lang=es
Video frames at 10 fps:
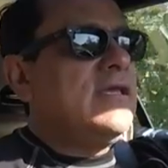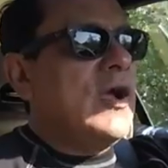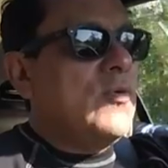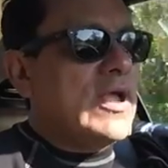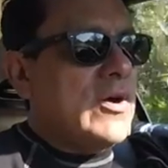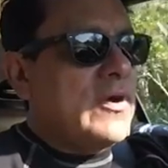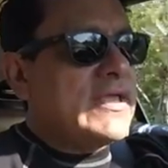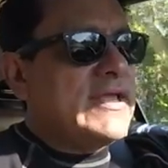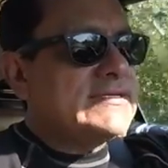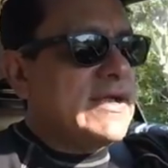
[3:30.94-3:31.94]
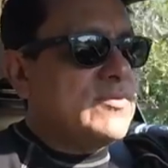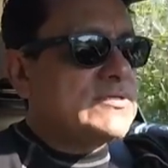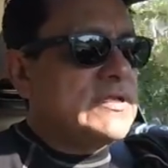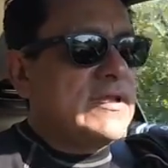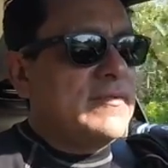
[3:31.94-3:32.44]
Y aunque aquí
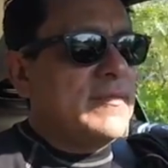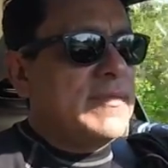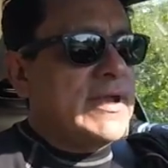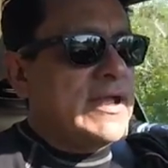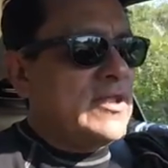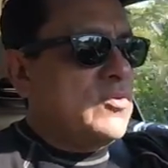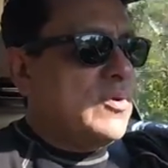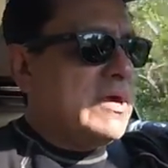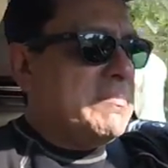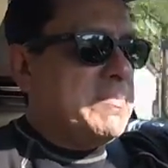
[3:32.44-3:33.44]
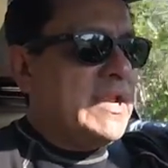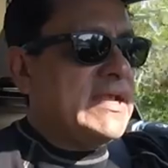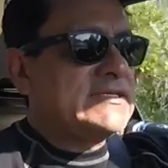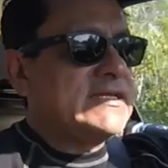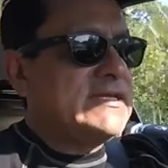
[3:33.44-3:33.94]
estamos eh, manejando
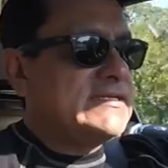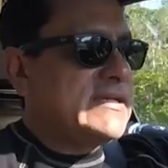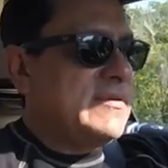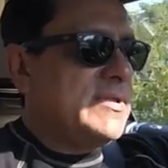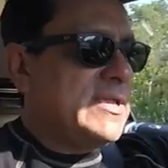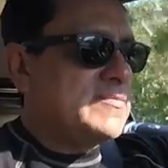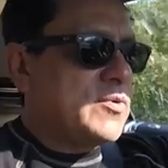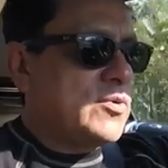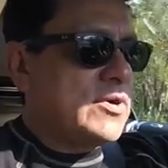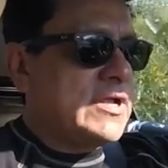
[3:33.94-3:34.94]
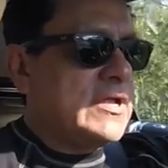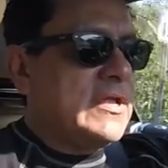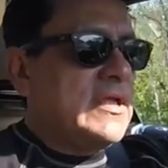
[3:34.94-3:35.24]
apenas 15 millas por hora,